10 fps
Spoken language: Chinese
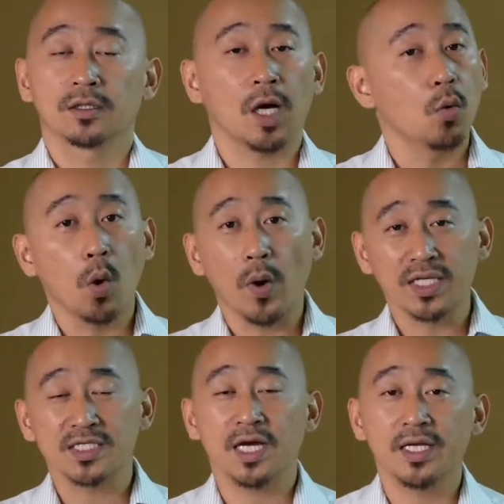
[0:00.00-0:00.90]
当我
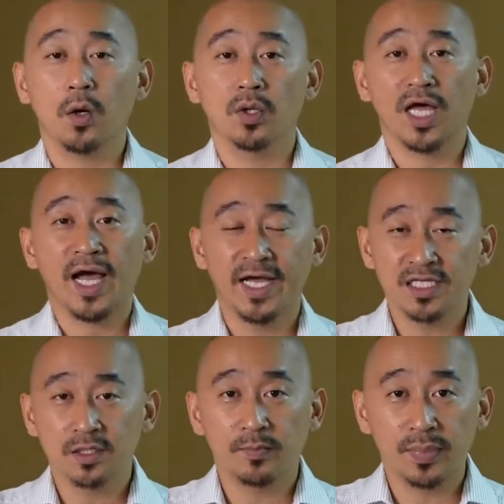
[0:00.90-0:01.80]
晚上要我的孩
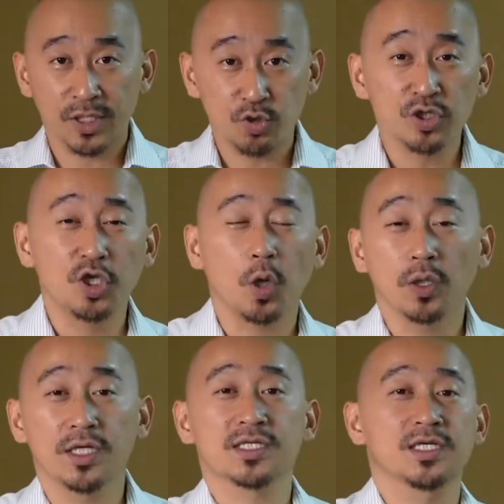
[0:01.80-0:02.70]
子去丢
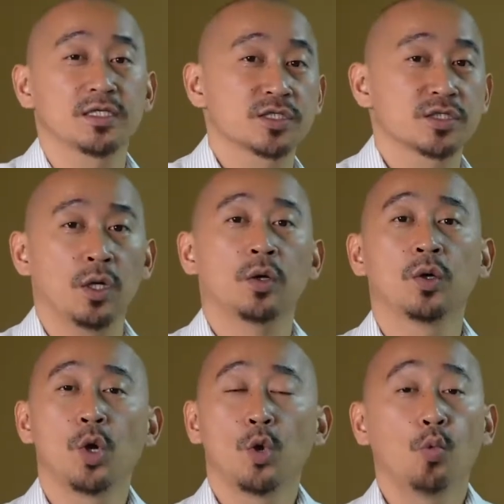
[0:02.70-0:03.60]
垃圾的时
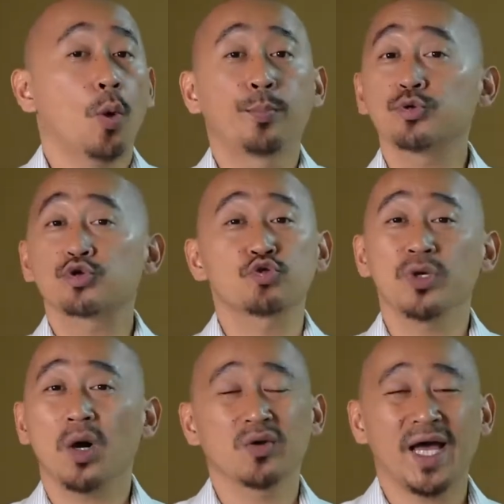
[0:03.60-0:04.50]
候，我不需
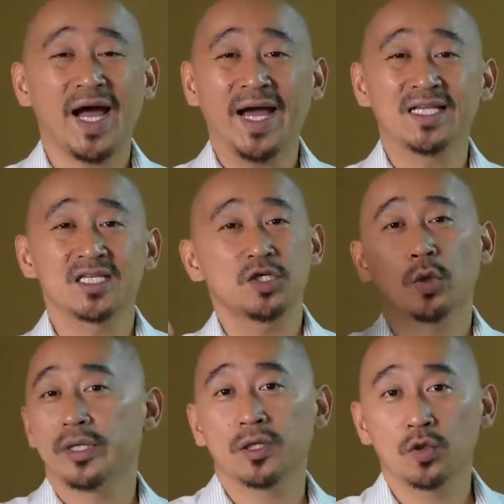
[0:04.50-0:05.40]
要我的孩子
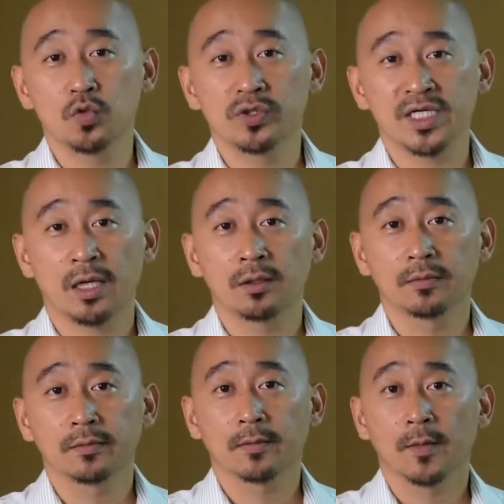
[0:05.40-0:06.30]
有一个呼召，
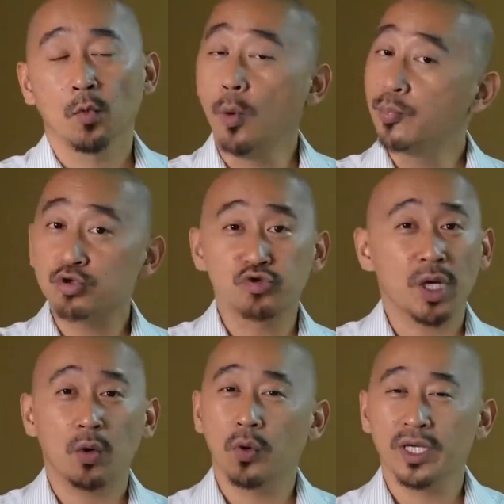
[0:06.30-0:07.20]
我不需
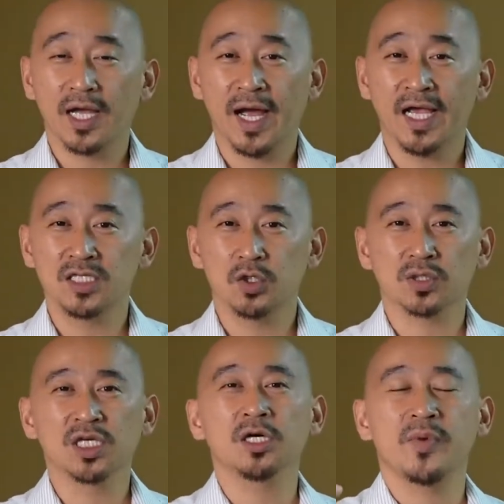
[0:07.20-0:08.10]
要我一个孩子有
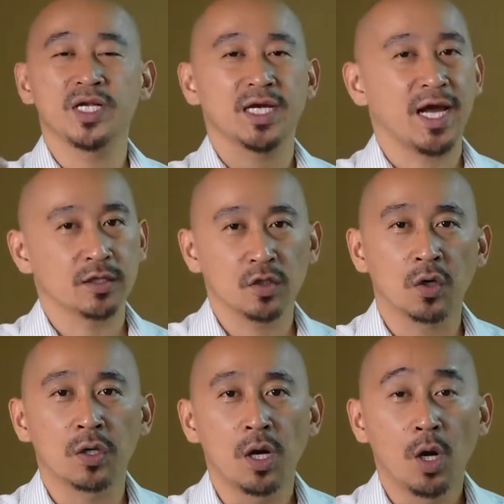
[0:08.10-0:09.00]
特别的感
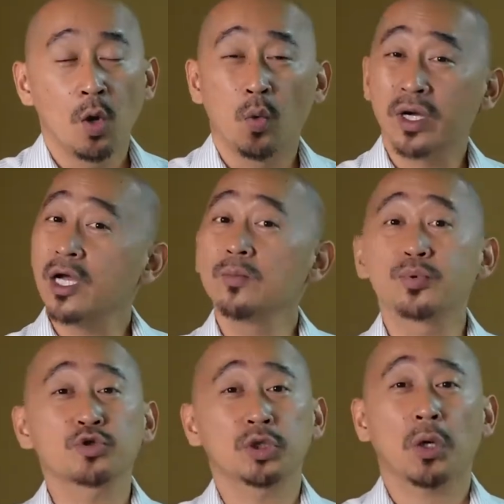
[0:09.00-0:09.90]
动，我更
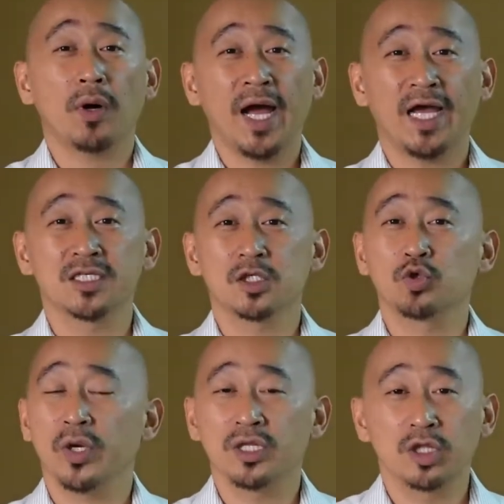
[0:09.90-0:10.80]
不需要我孩子
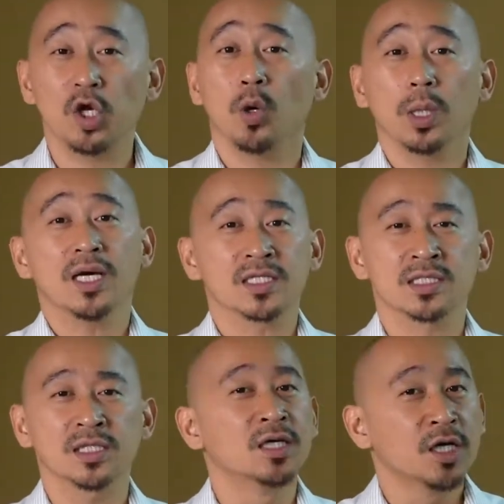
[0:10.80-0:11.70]
对丢垃
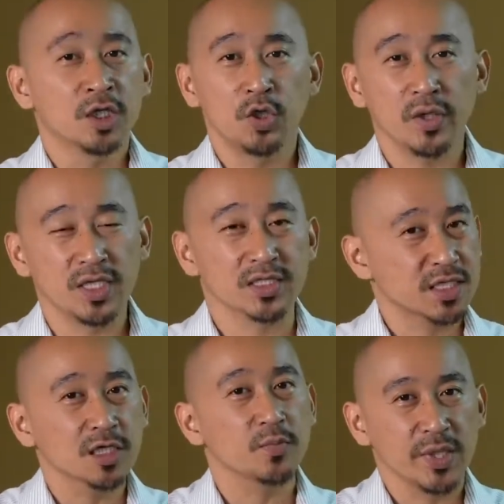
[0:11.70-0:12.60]
圾有一个
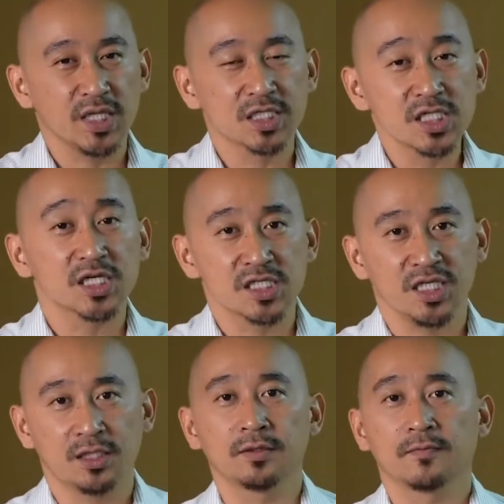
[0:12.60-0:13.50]
特别的热
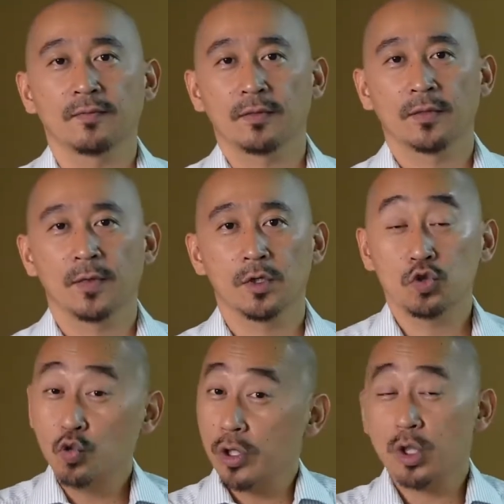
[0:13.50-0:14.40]
情。
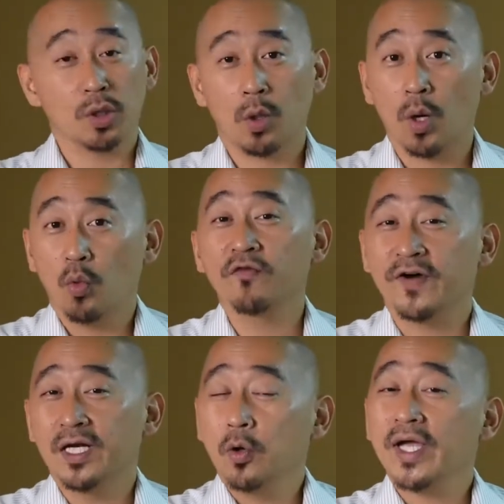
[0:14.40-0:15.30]
如果有的话，我
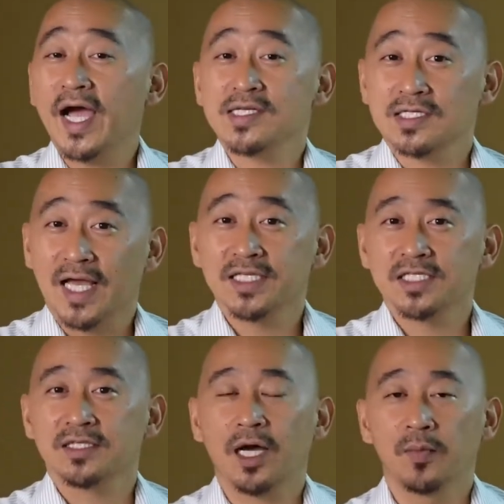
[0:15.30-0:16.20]
反而会开始担
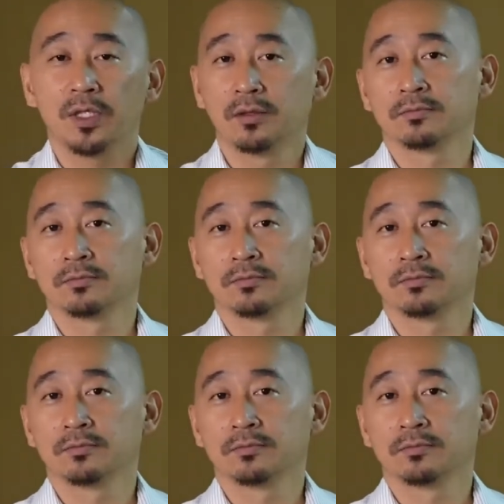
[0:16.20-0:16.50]
心他们。